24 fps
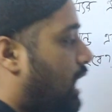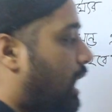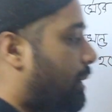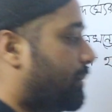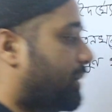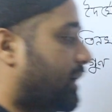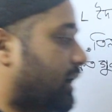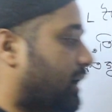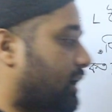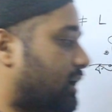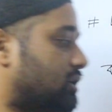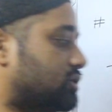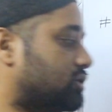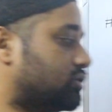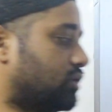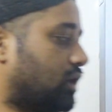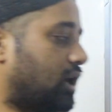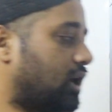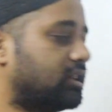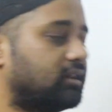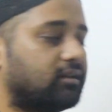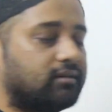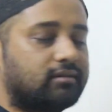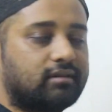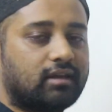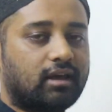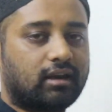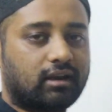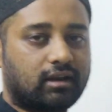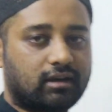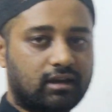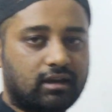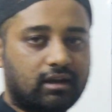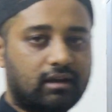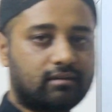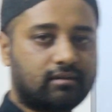আমরা এখানে ঝুলাই দিছি আর
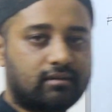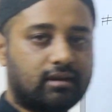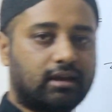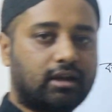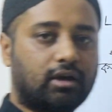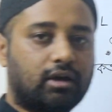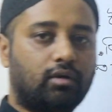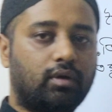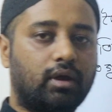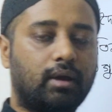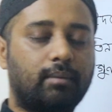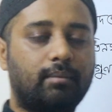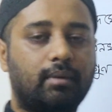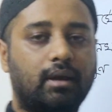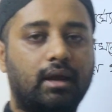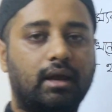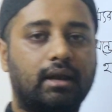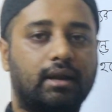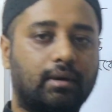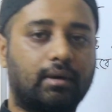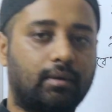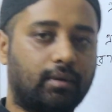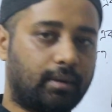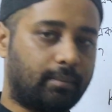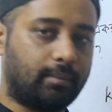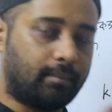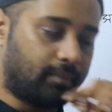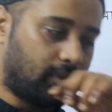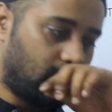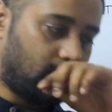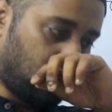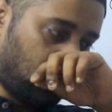কি ঠিক আছে এটাও এম এটাও এম